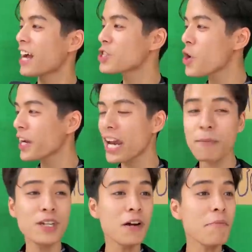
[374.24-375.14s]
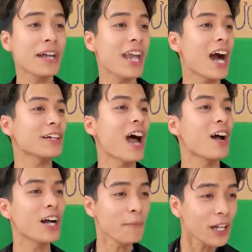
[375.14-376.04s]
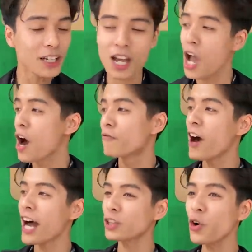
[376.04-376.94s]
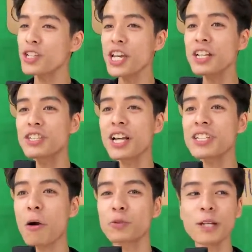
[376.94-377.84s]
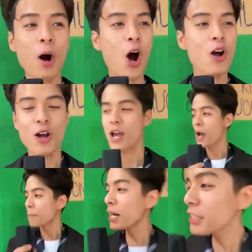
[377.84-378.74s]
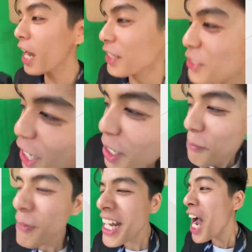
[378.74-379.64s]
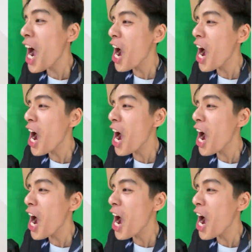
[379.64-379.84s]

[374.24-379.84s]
tặng cho anh em những bản nhạc đẳng cấp nhất Và tôi xin trân trọng tuyên bố Bữa tiệc được bắt đầu